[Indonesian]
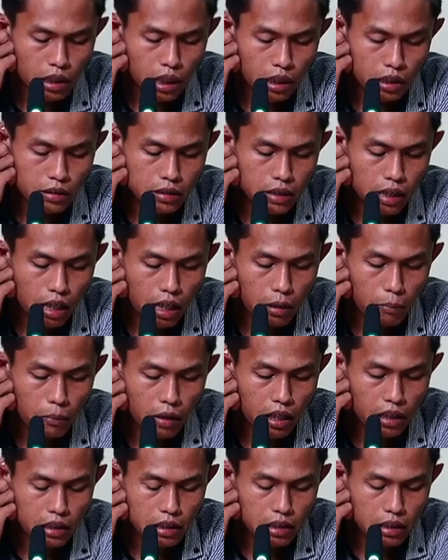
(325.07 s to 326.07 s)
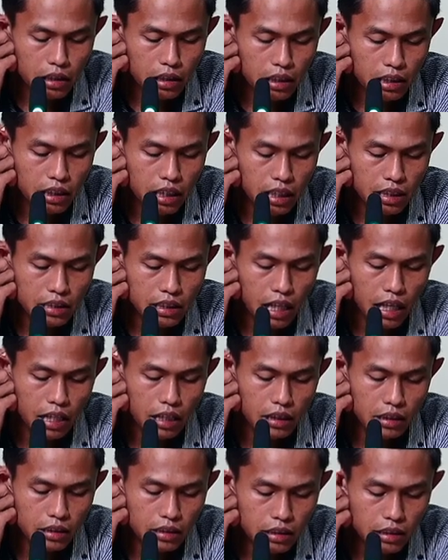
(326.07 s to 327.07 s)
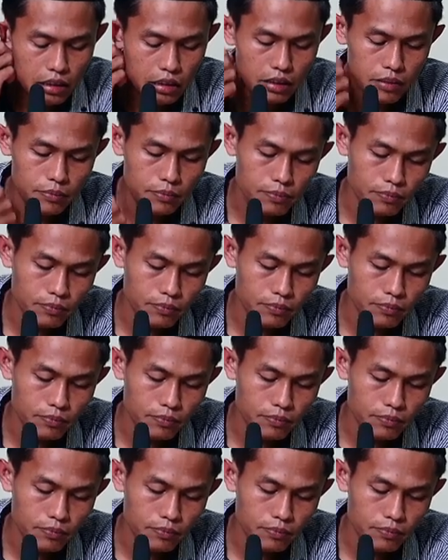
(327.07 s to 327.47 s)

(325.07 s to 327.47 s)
yang selama ini kita cari